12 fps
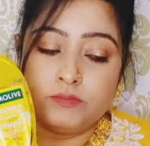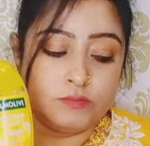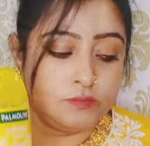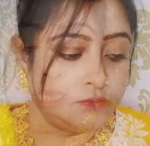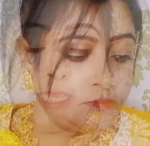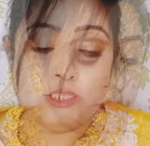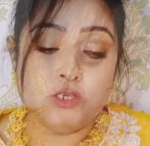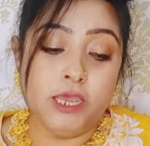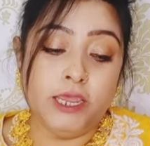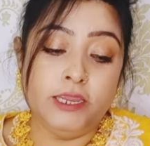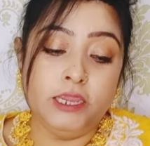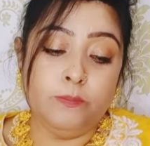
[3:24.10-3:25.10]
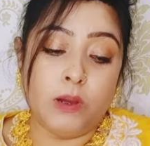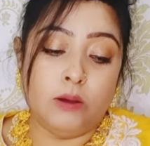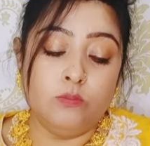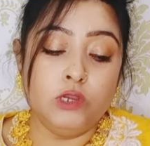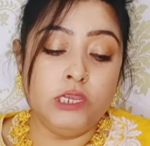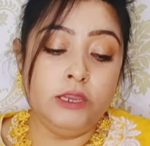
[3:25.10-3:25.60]
ये जो है ये
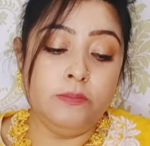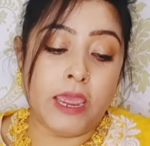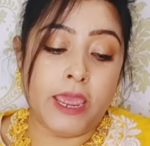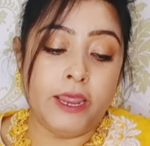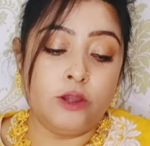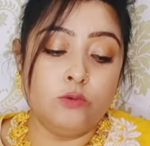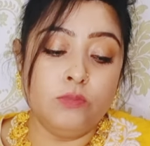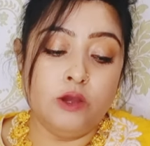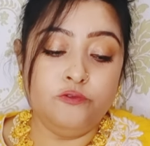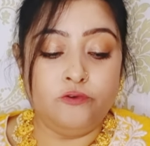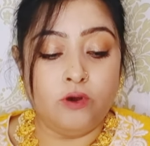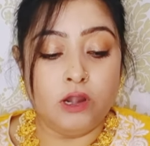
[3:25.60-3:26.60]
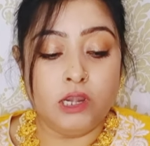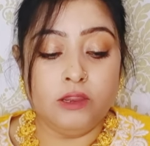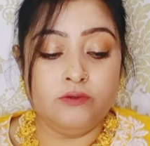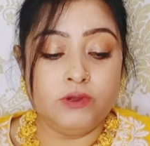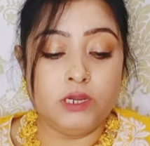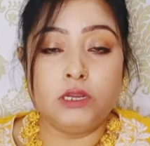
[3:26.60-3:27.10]
पामोलिव एरोमा फॉर
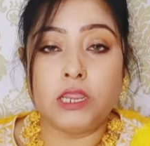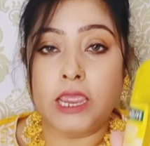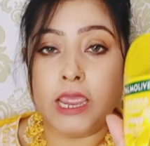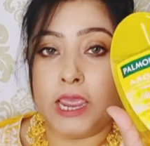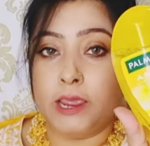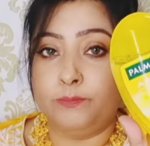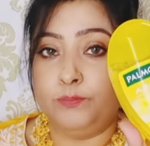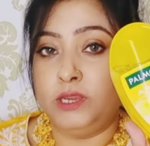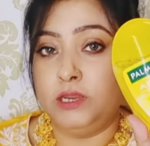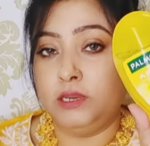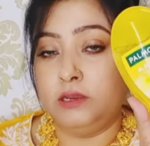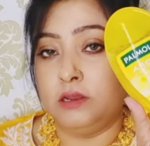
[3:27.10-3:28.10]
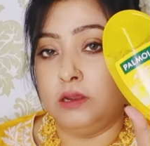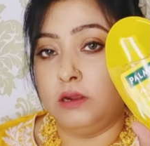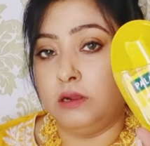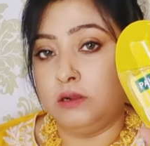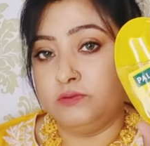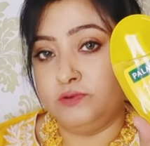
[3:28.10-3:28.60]
एवर हैप्पी
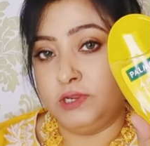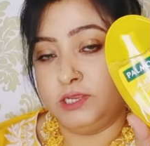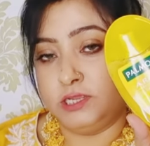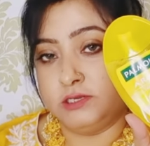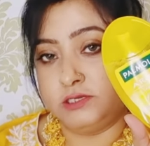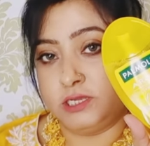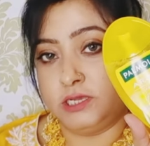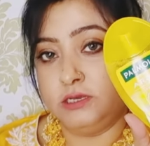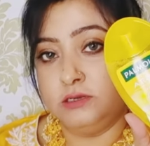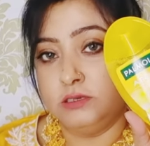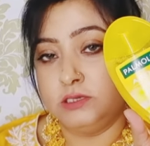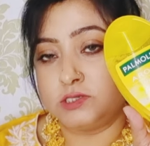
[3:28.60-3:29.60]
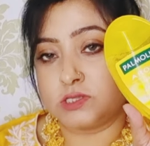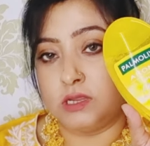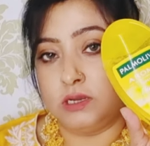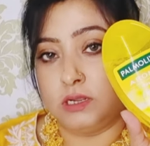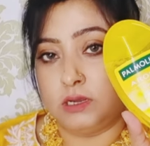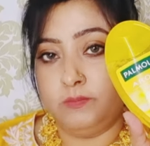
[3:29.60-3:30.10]
वेरियंट है इसका
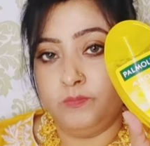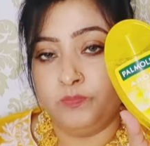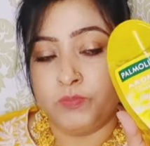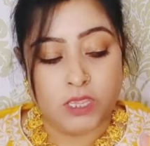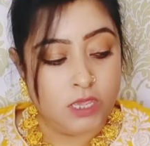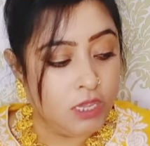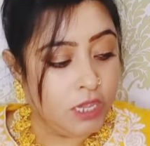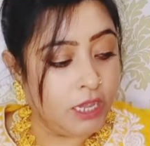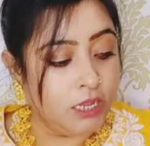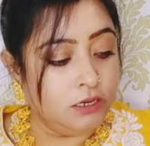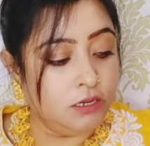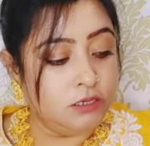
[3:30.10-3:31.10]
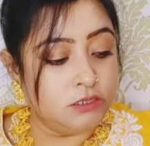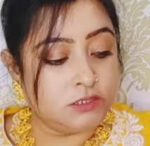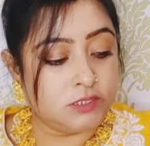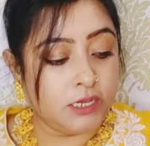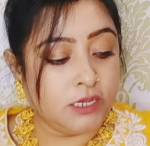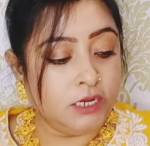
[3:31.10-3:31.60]
नाम एंड
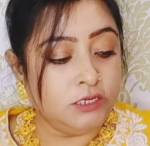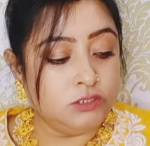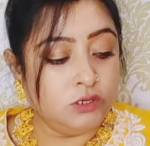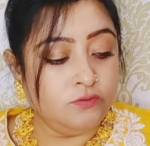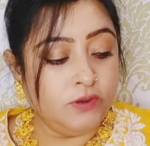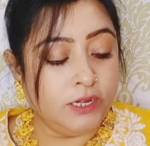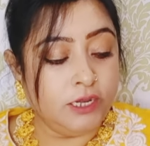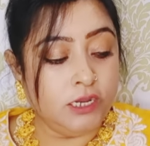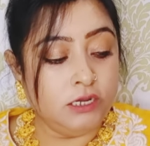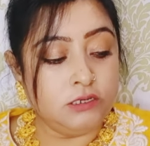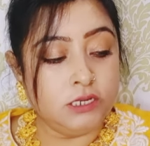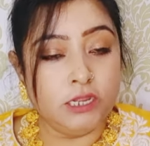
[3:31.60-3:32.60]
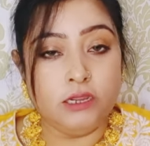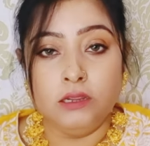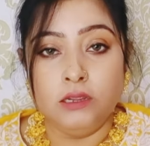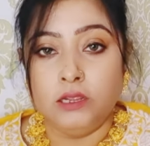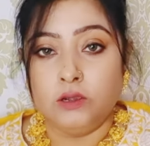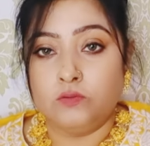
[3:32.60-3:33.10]
सेकंड जो वेरिएंट है
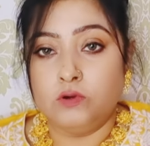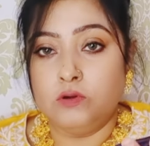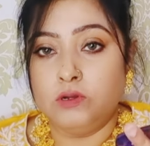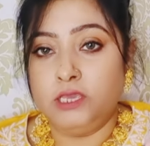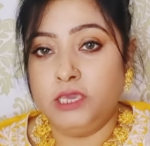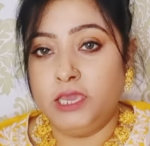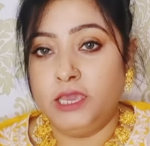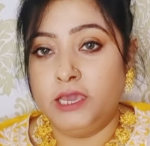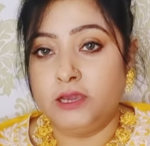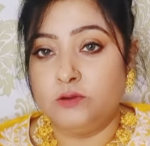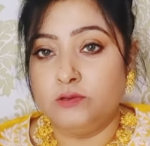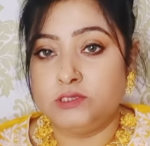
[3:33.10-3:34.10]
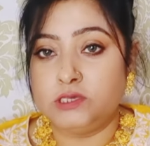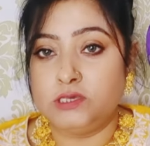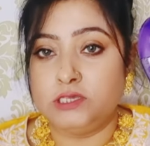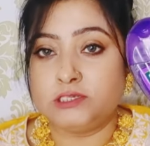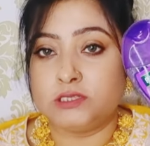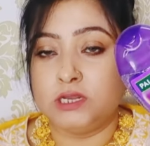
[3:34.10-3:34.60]
वो ये है कुछ
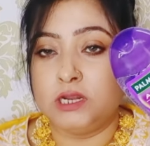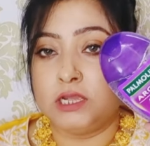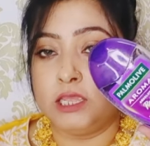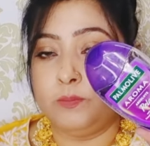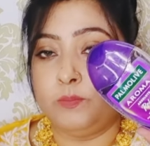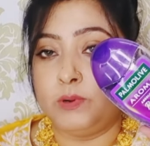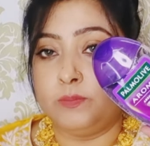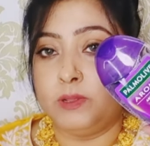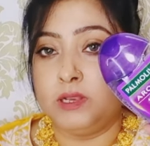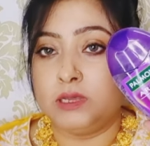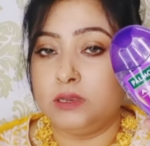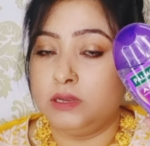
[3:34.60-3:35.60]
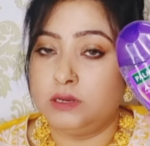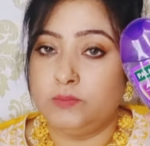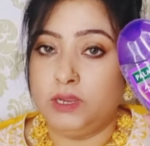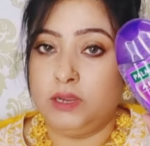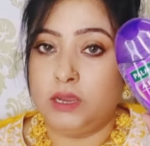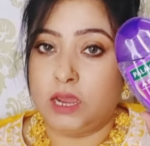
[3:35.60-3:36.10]
इस तरह के पर्पल कलर
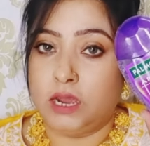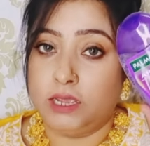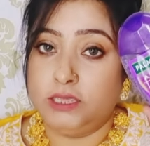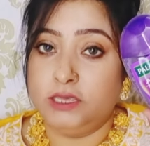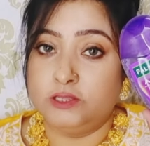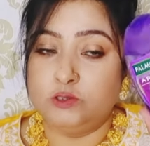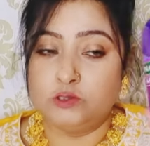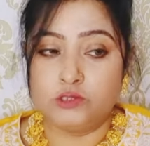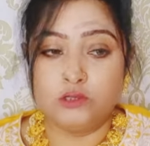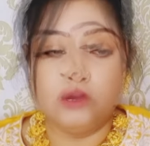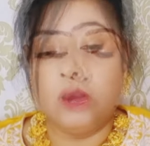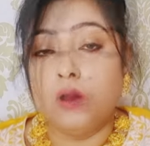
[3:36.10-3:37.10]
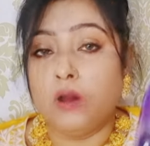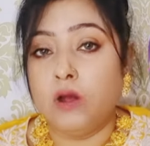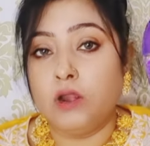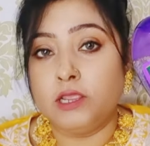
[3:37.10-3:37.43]
में आई है दोस्तों और